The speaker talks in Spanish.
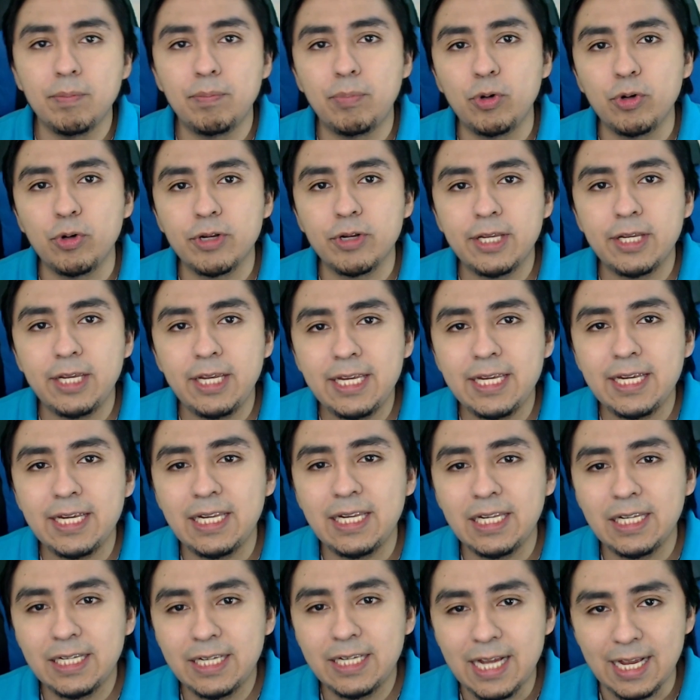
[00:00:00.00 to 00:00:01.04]
¿Por qué
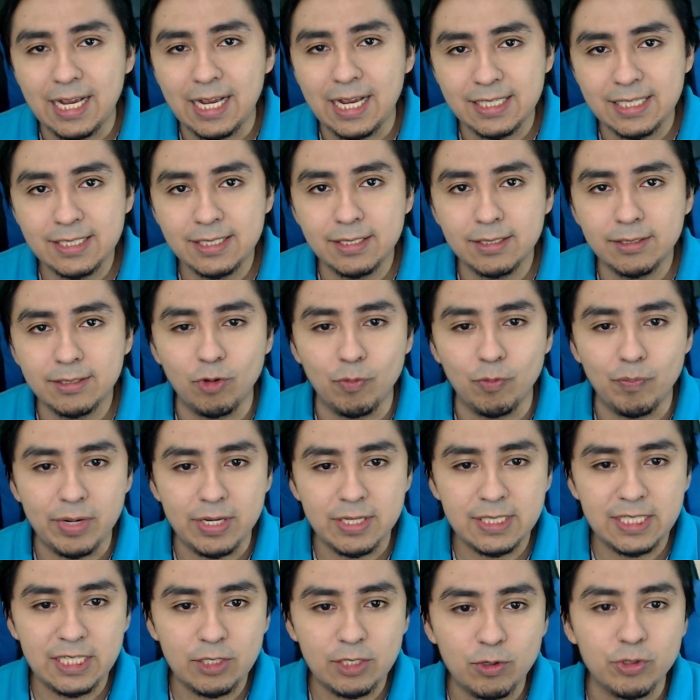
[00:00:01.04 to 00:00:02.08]
el gas
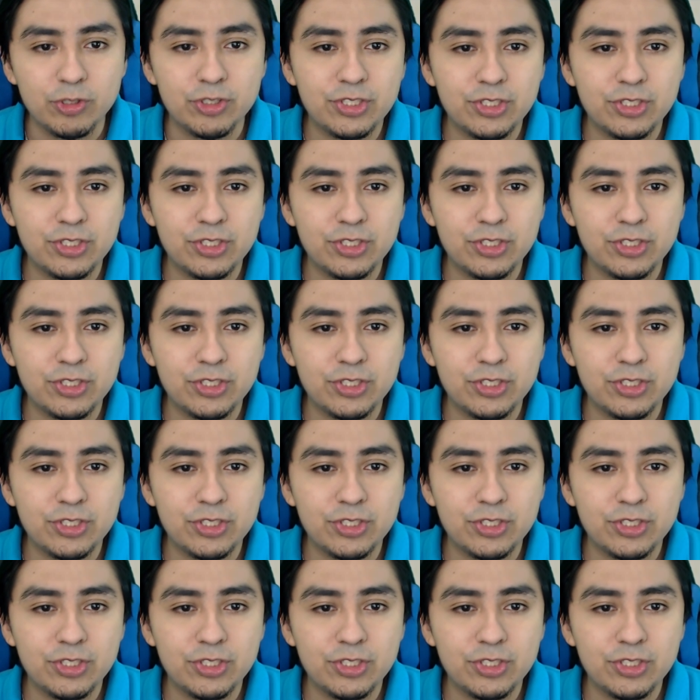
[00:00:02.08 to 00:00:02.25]
doméstico